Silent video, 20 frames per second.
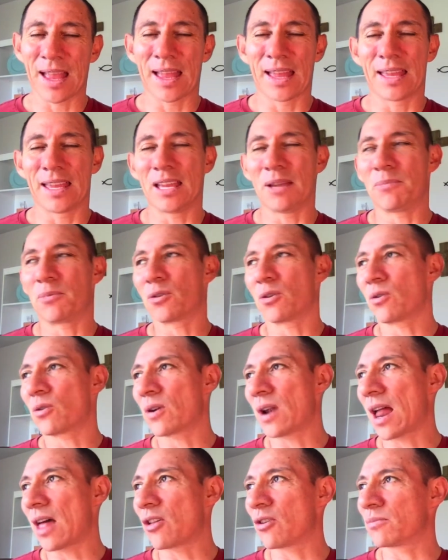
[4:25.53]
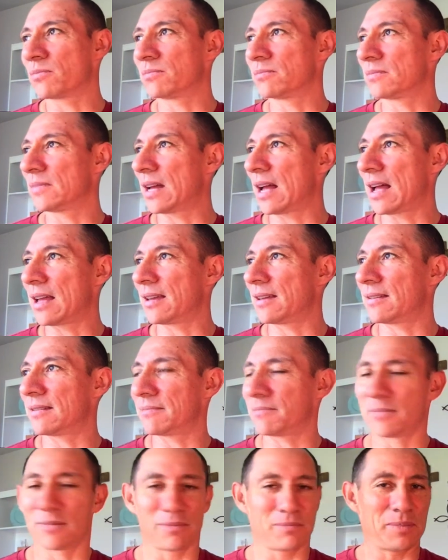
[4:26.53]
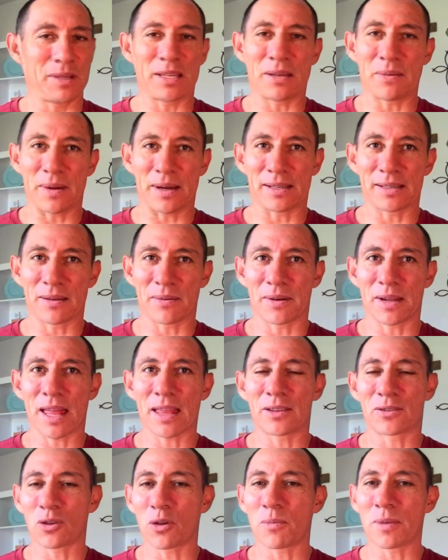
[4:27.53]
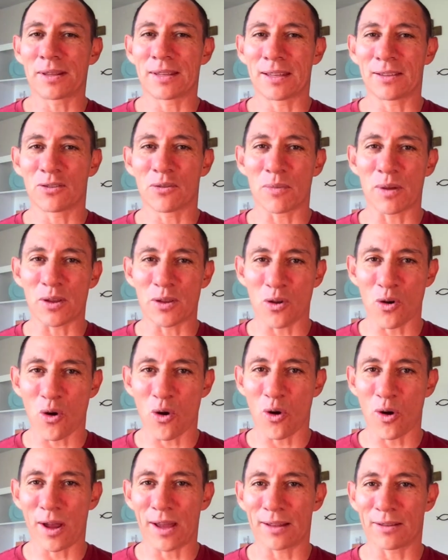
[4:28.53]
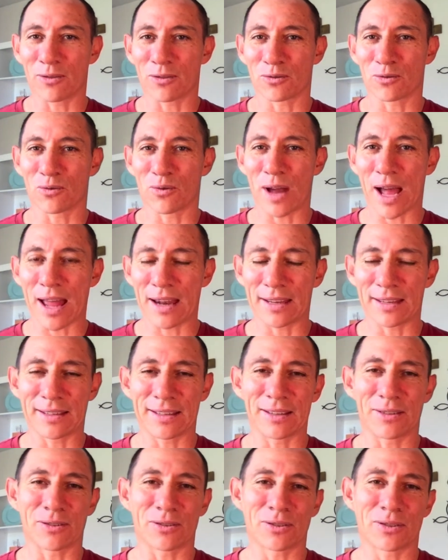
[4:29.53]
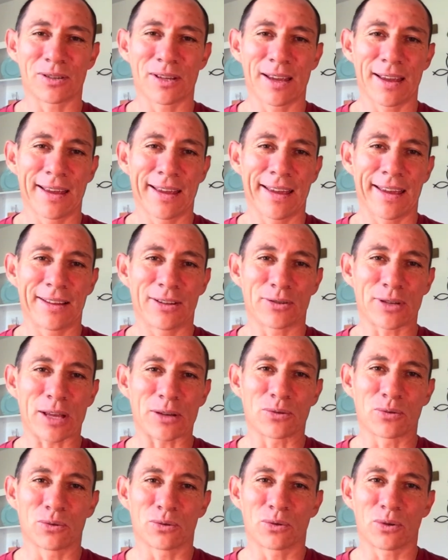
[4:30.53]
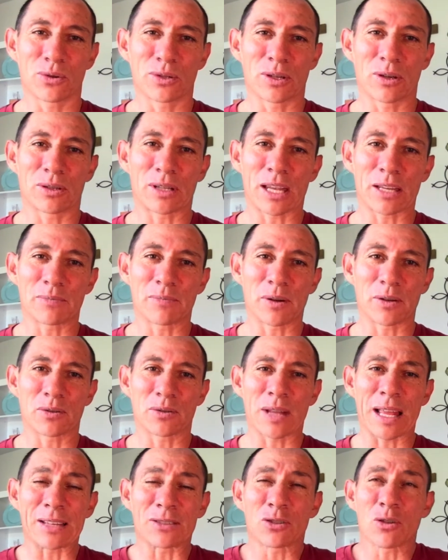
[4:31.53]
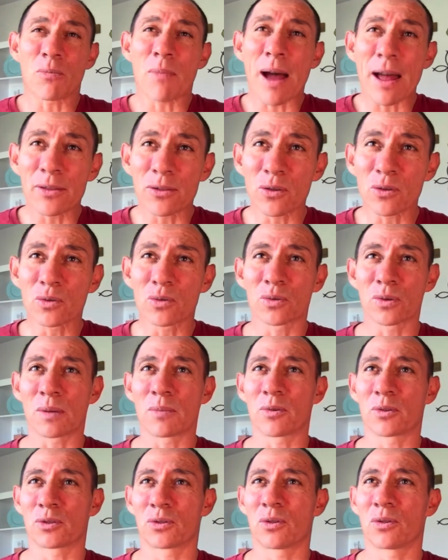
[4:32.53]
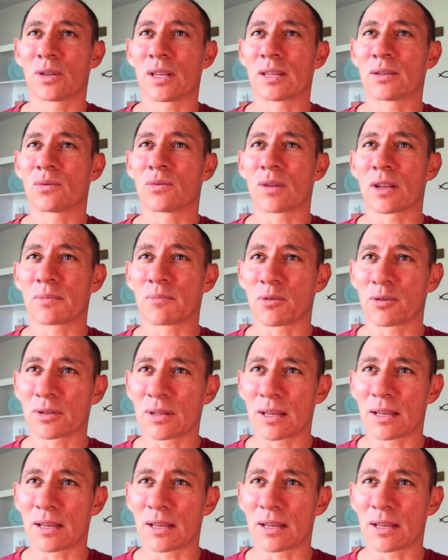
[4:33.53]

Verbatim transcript: Y por otro lado, viceversa, ¿verdad? Estoy metiéndome yo en los lugares, en los, en los asuntos de otras personas, tomando sus emociones, su eh,